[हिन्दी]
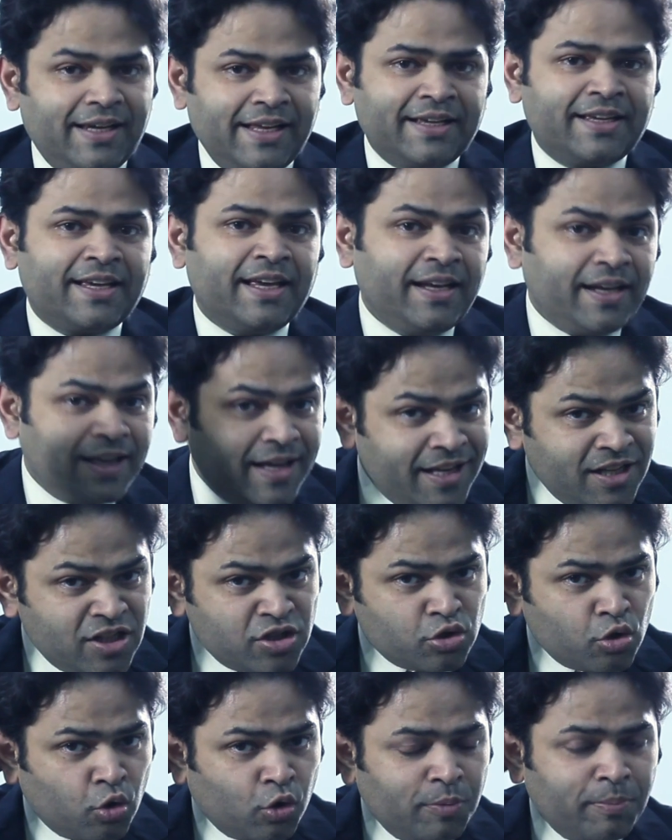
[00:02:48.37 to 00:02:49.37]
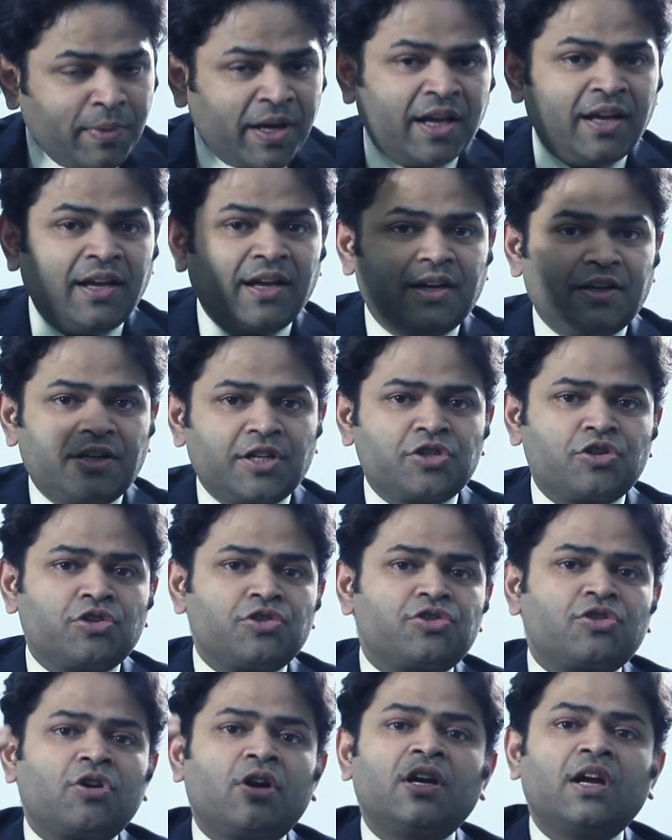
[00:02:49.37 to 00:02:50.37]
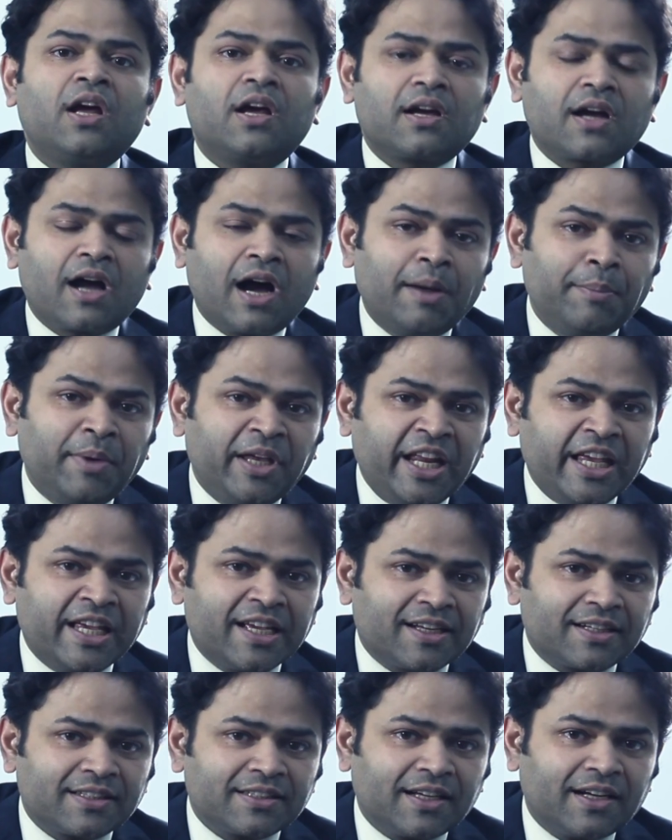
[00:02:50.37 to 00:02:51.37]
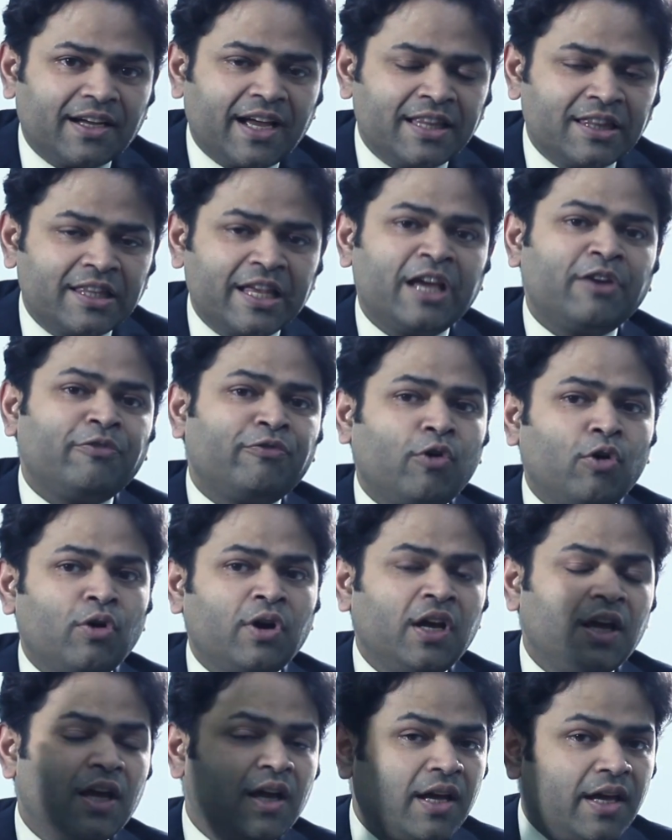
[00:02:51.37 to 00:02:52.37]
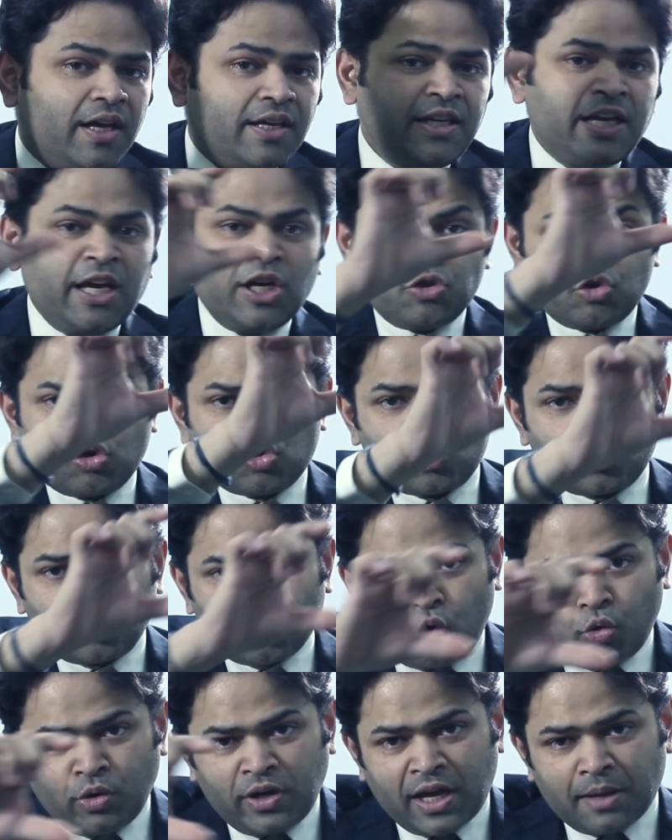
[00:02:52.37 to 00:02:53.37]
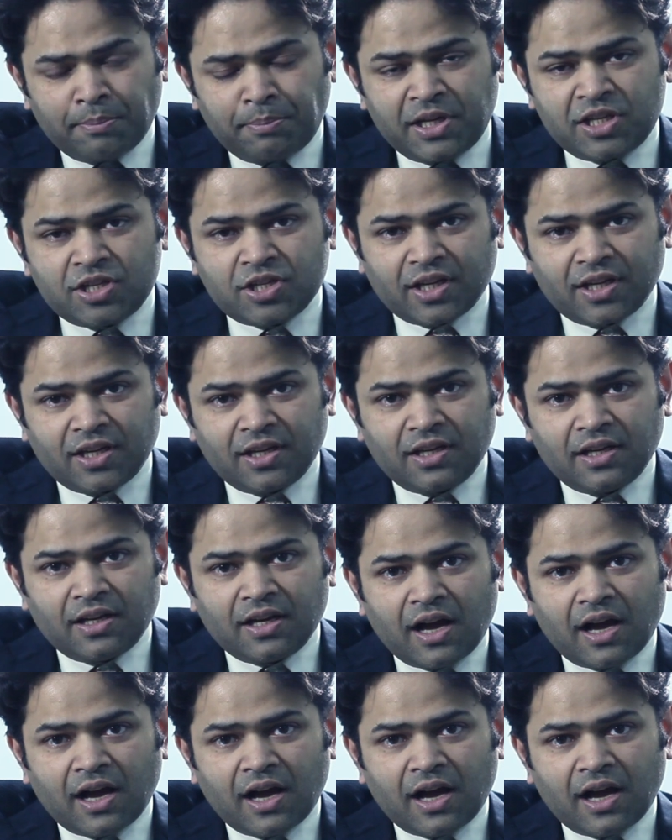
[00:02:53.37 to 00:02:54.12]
लेकिन इस जोन में टेस्टोस्ट्रॉन काम ही नहीं करता एंड फोर ये जो जोन है पीछे